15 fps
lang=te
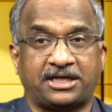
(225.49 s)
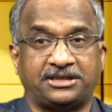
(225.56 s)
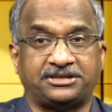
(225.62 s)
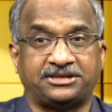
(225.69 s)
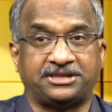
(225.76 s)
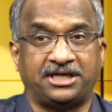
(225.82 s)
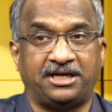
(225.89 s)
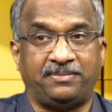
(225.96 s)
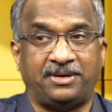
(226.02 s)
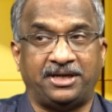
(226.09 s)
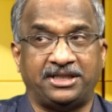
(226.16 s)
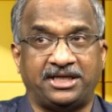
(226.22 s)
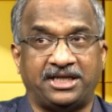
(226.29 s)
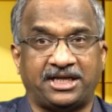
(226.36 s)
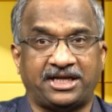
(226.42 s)
ఖచ్చితంగా
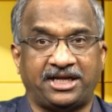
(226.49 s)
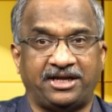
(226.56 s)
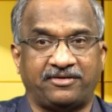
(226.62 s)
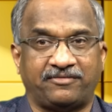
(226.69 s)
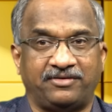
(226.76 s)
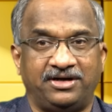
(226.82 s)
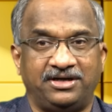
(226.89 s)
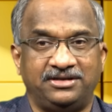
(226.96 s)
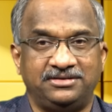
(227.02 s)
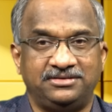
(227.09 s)
మాదిగల కన్నా ఎక్కువ